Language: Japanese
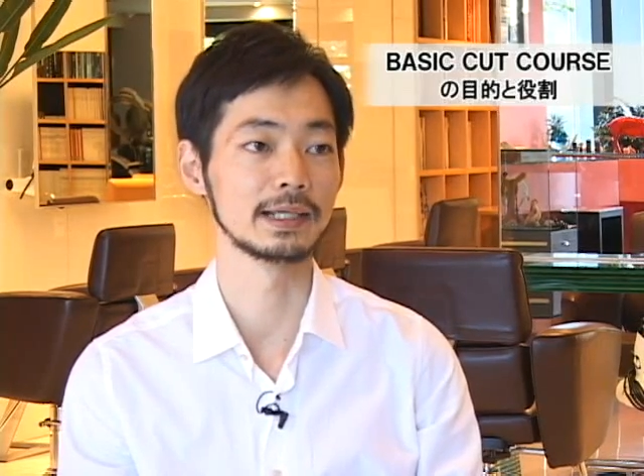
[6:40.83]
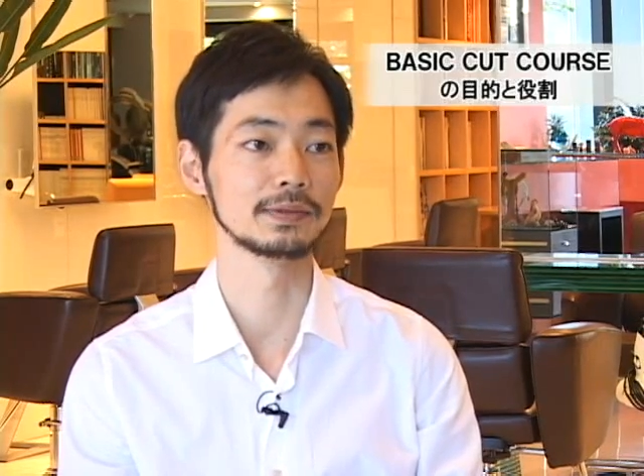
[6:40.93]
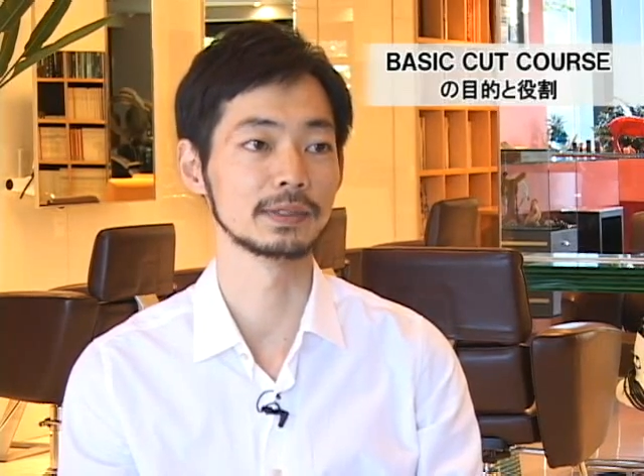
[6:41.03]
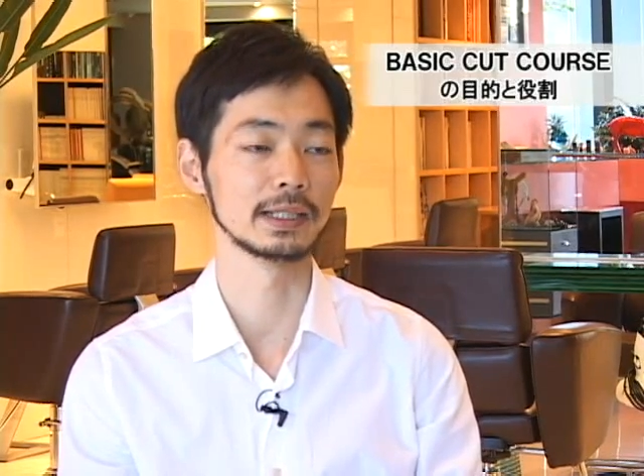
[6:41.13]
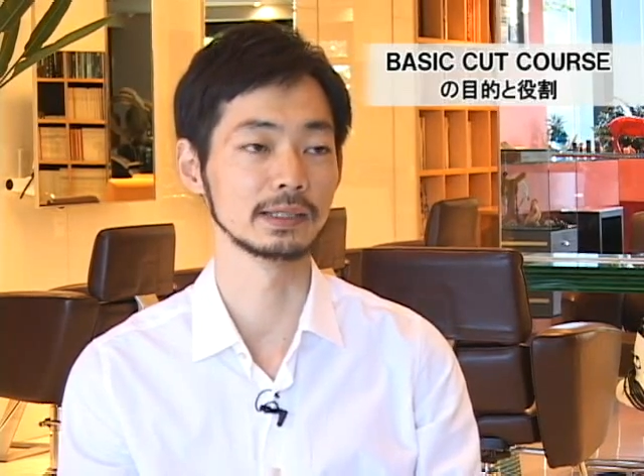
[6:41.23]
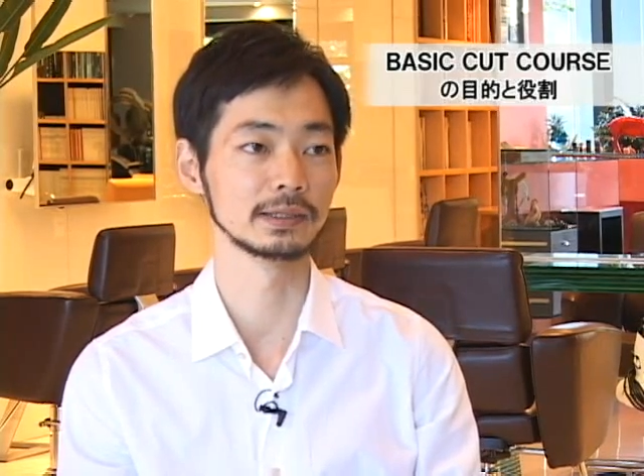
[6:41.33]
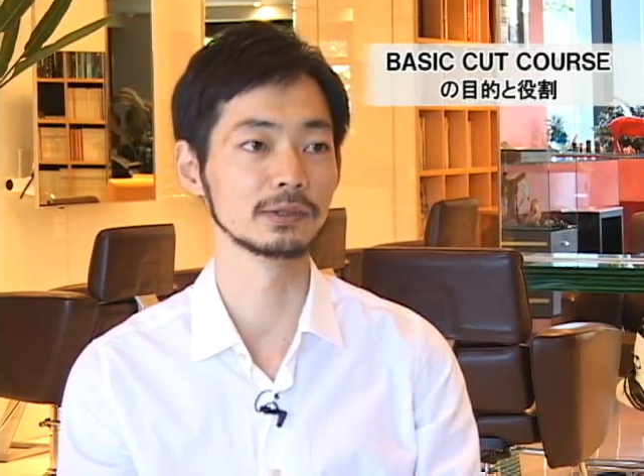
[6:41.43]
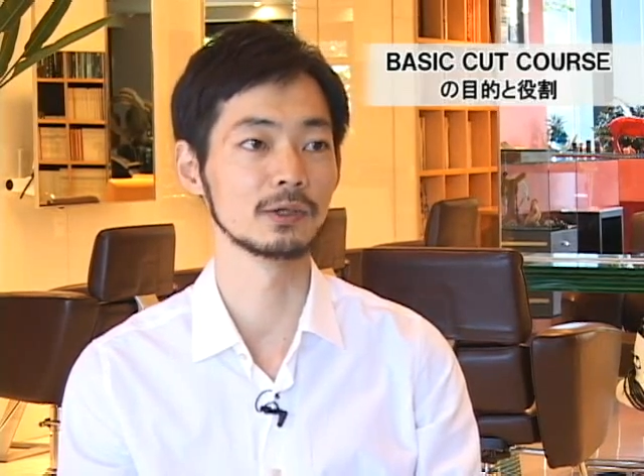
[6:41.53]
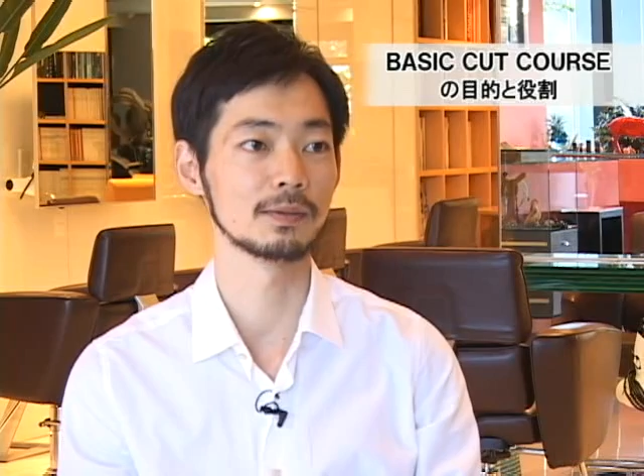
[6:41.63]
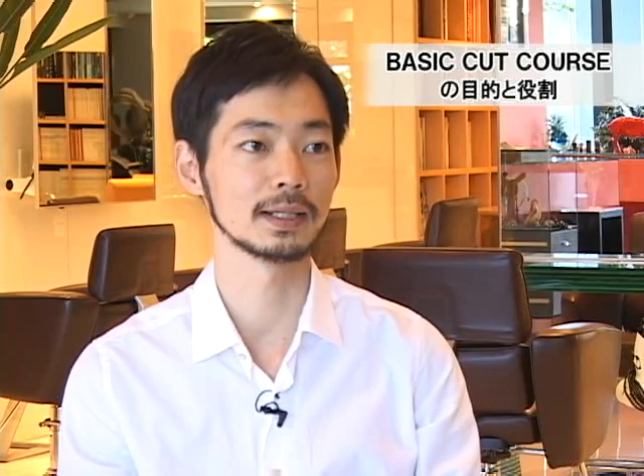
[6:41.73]

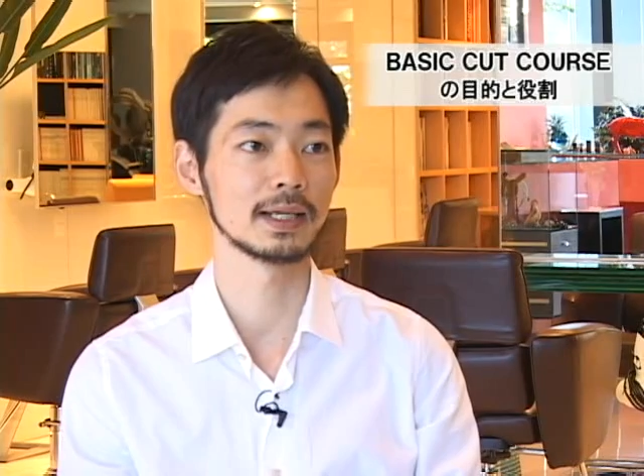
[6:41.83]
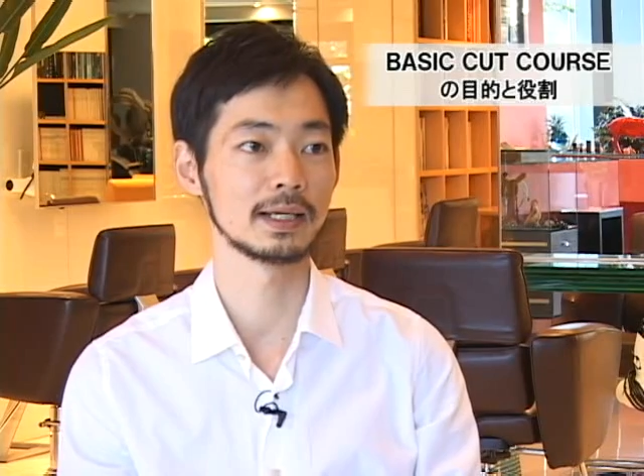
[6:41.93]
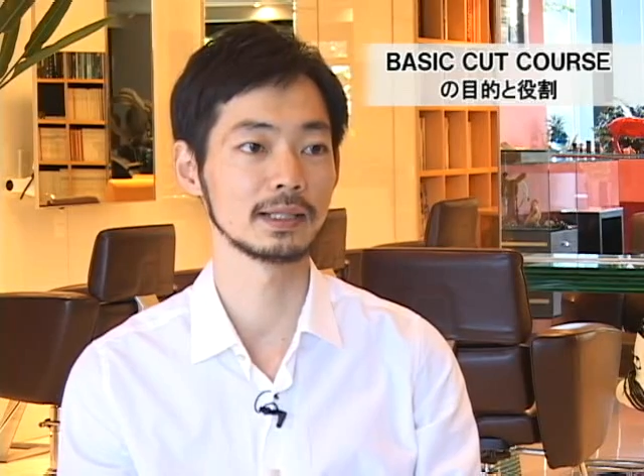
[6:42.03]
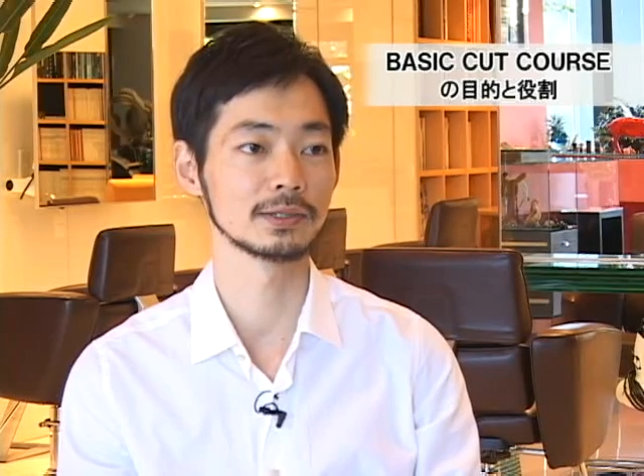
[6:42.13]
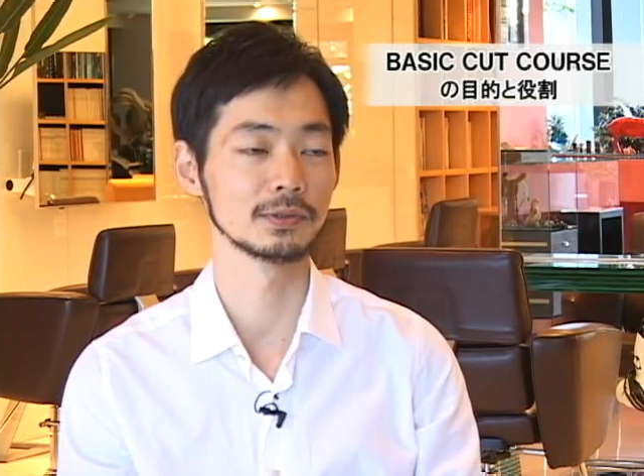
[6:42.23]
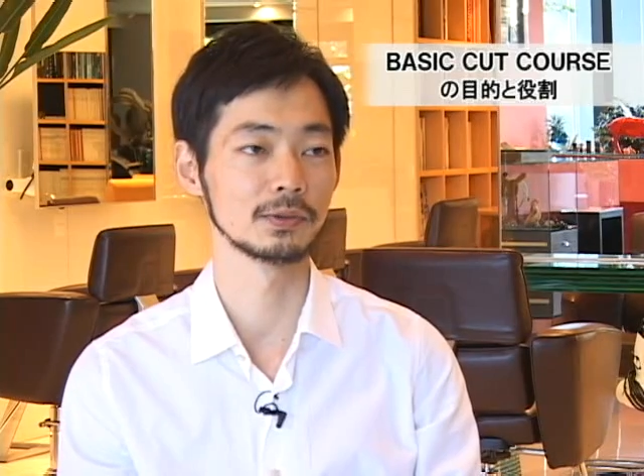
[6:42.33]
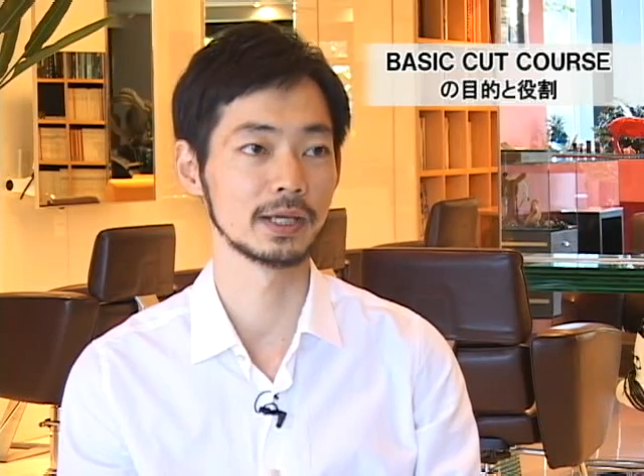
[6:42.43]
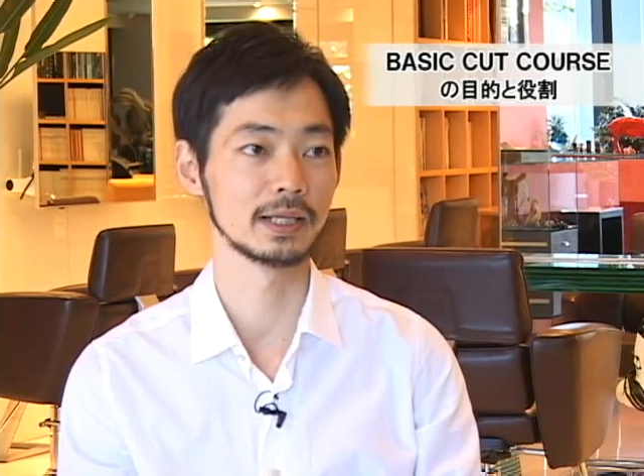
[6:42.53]
リフティングオーバーダイレクションの